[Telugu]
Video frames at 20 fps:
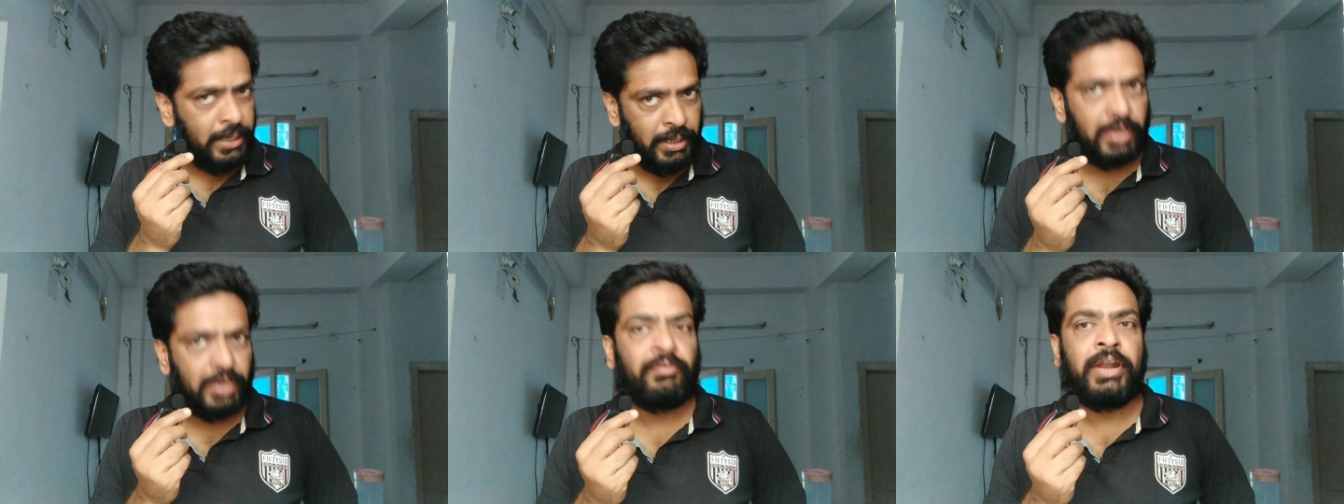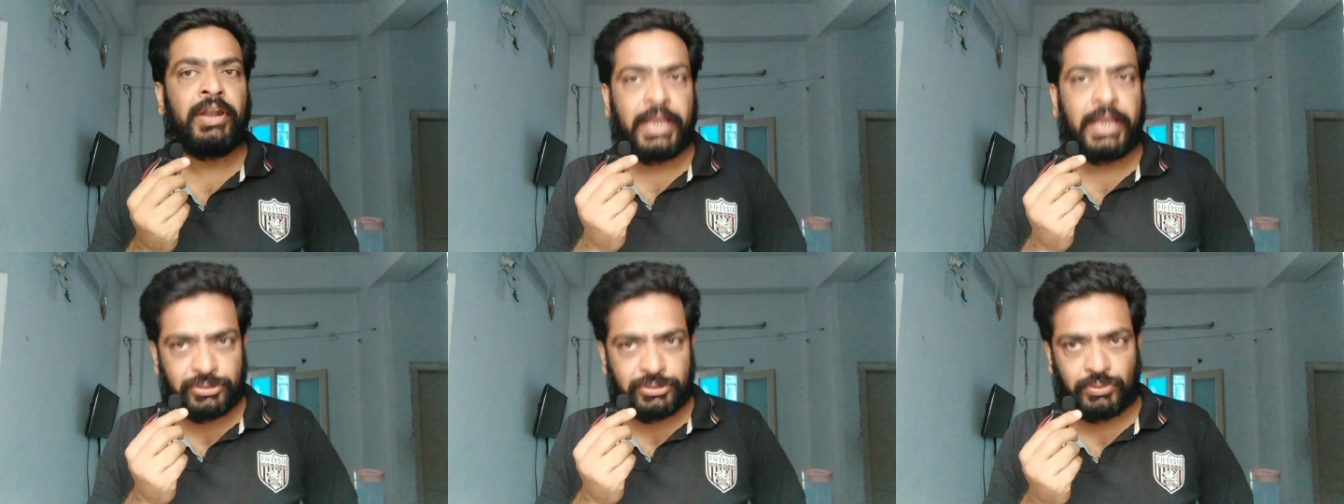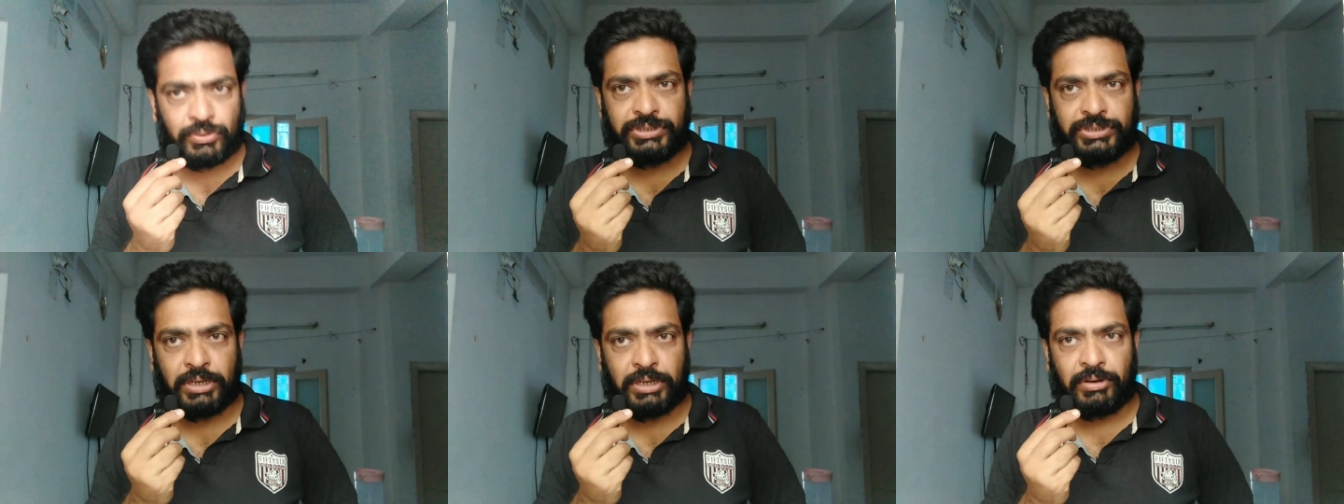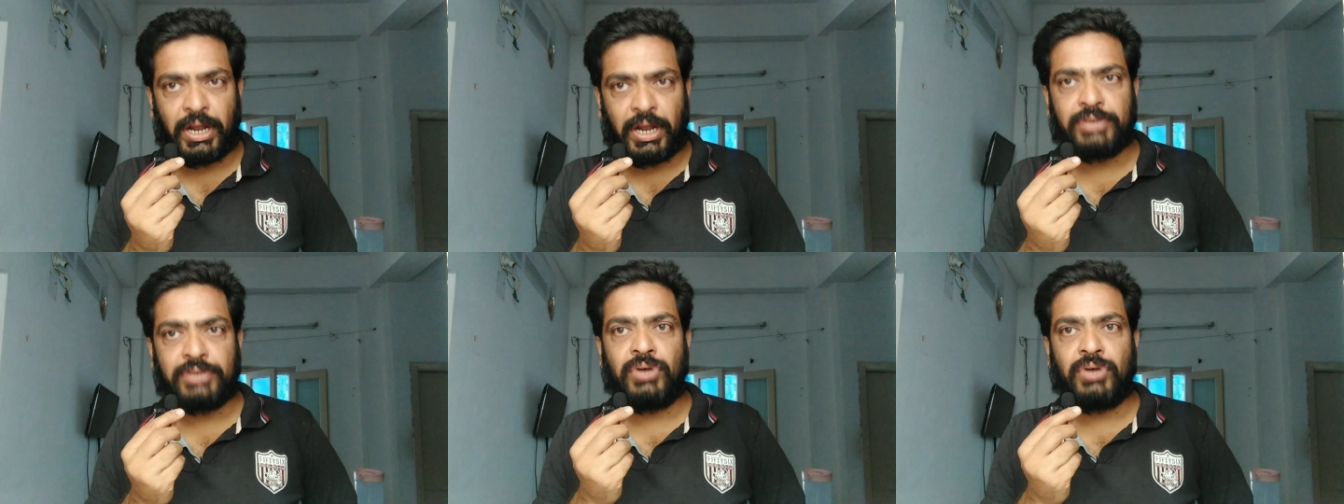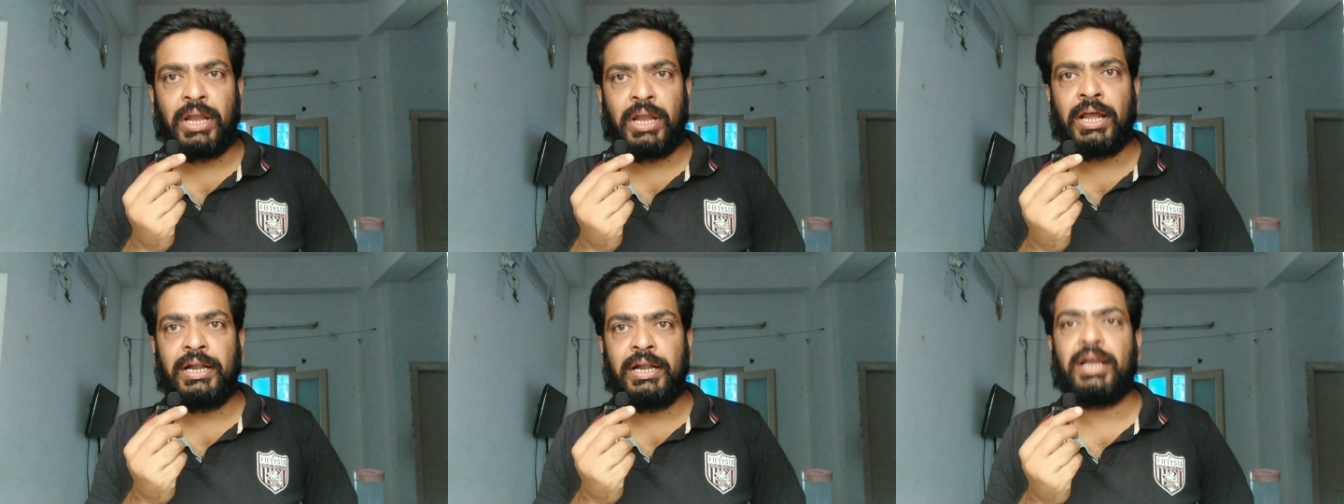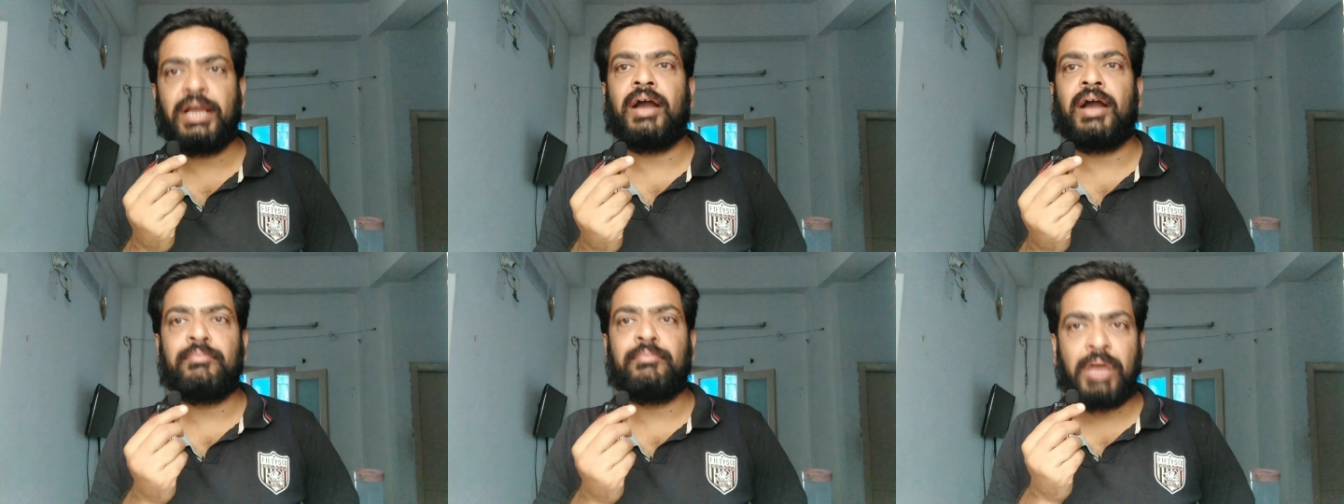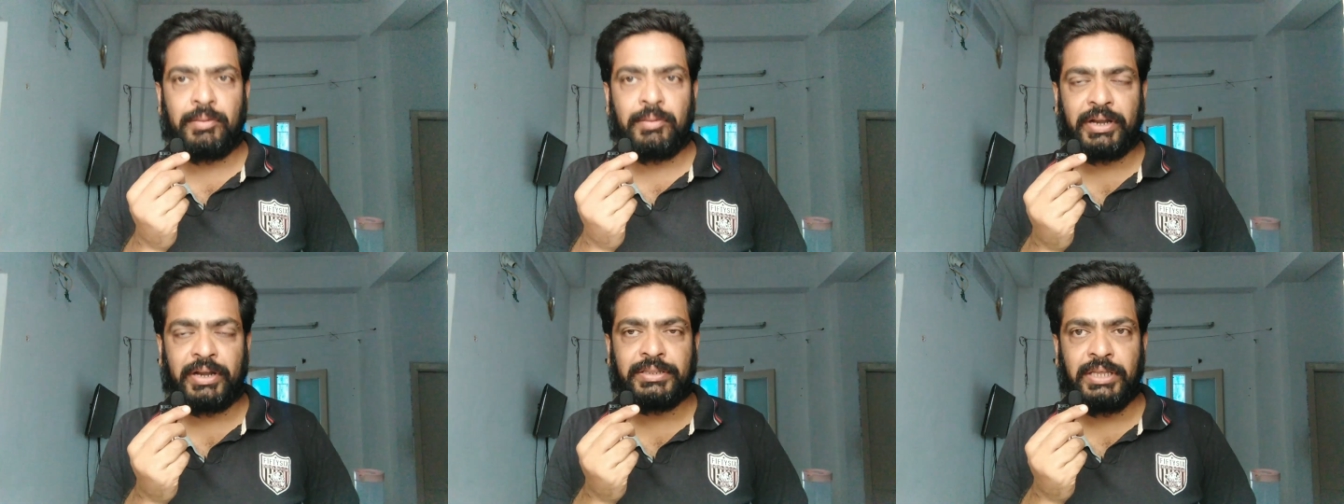నీకు వెనకేసుకొచ్చాను రాజు ఆలగడ్డకు
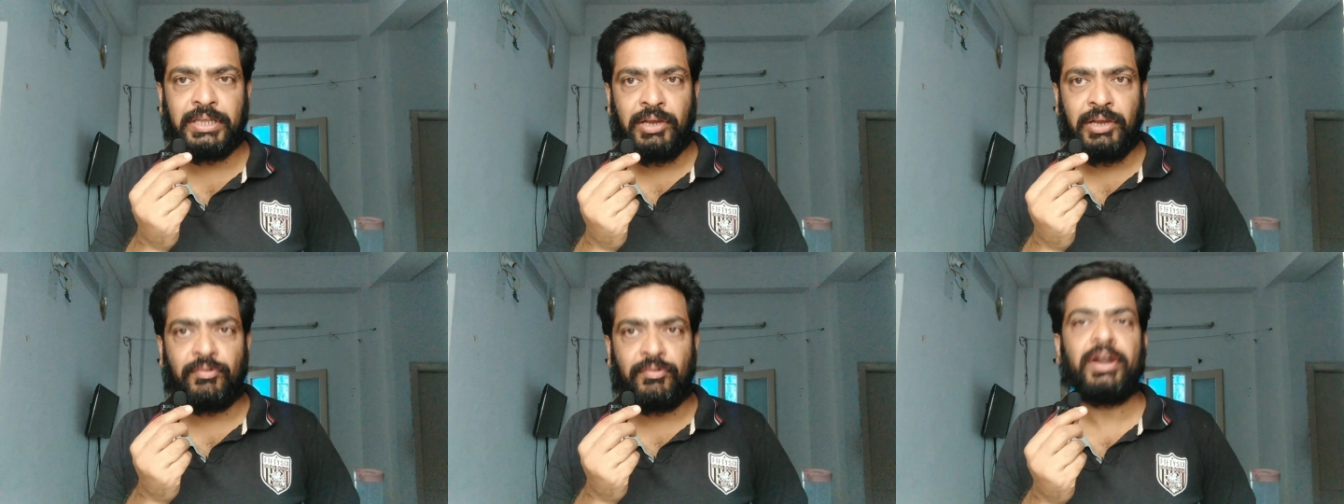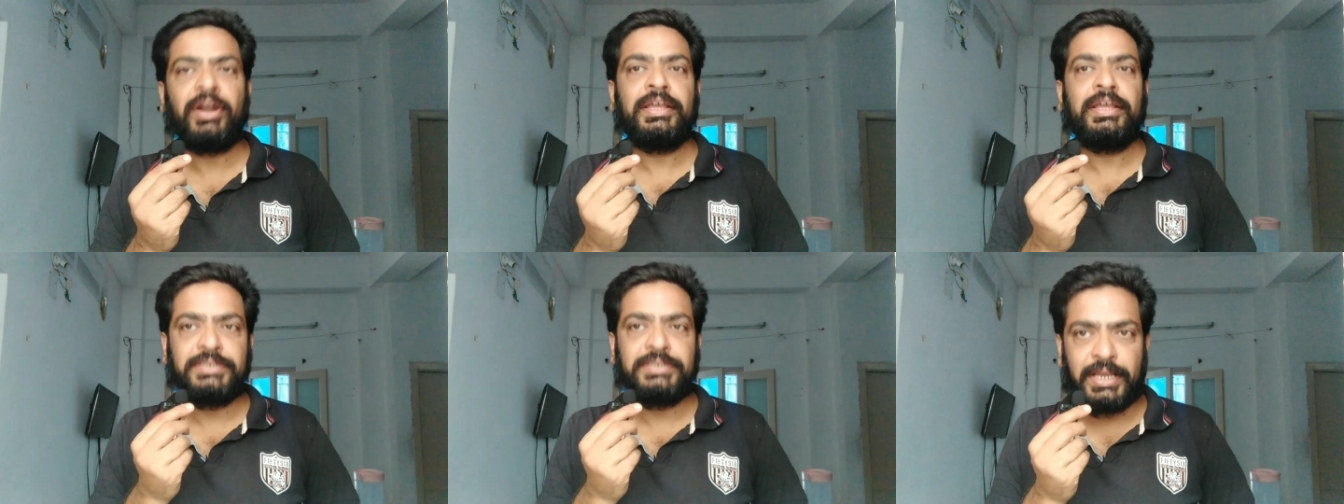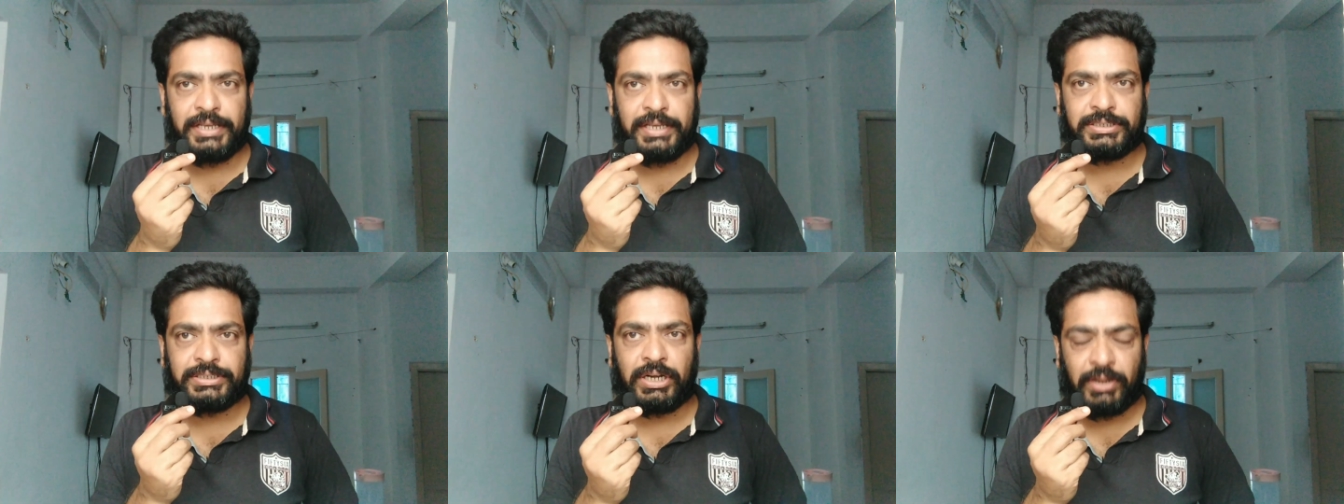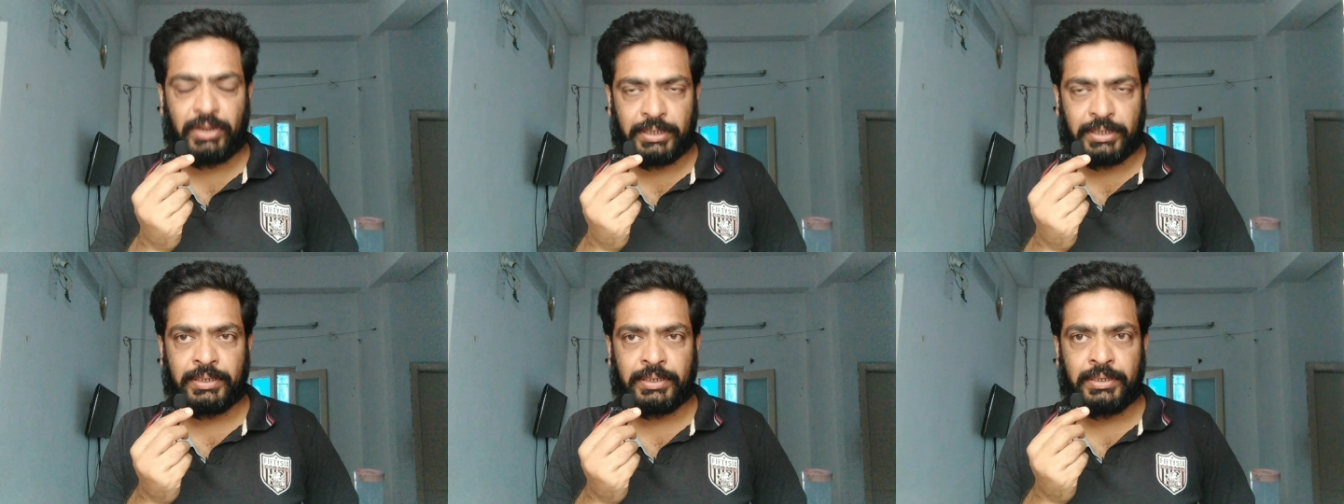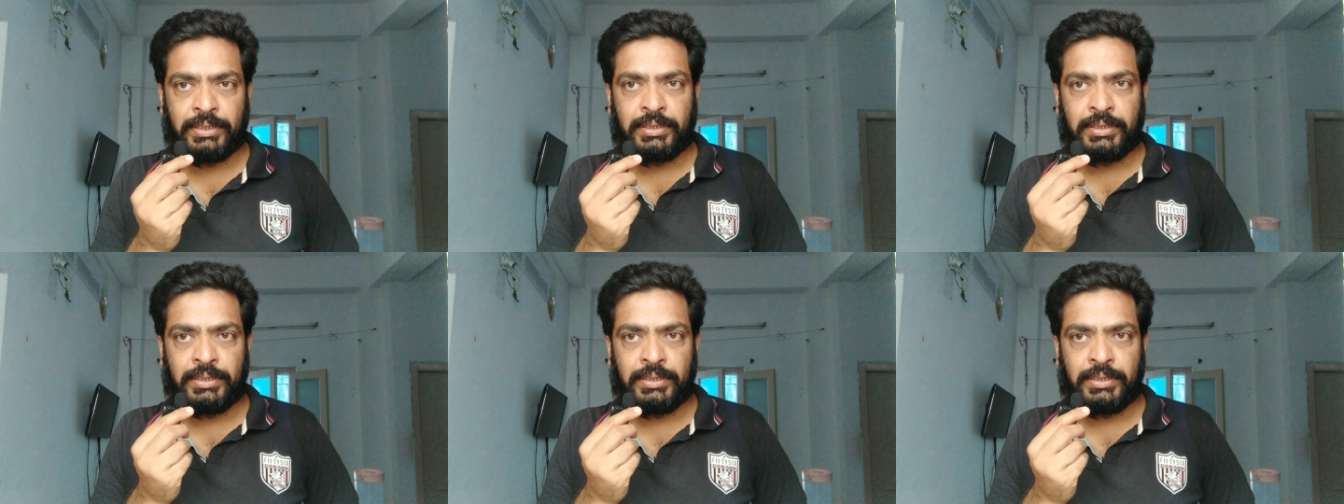అమ్మాయి పడింది వాడు ఎంజాయ్ చేశాడని